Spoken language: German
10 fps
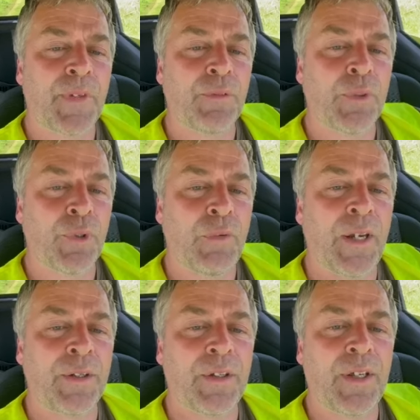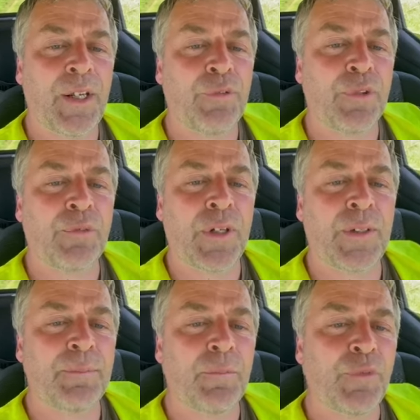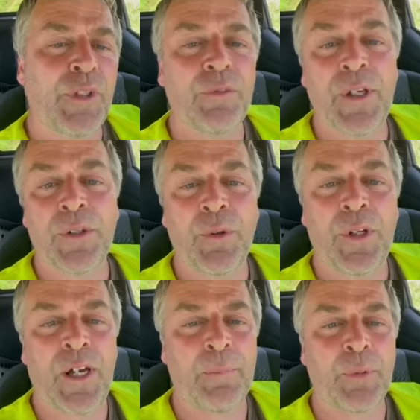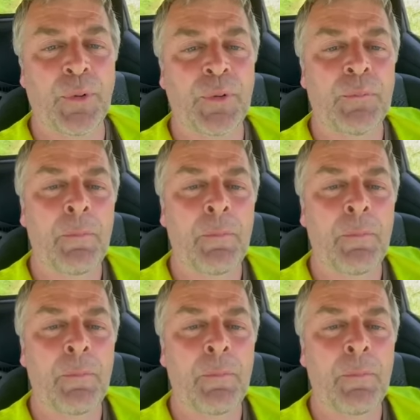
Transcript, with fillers: noch weitere Helfer, weil viele werden heute abrücken,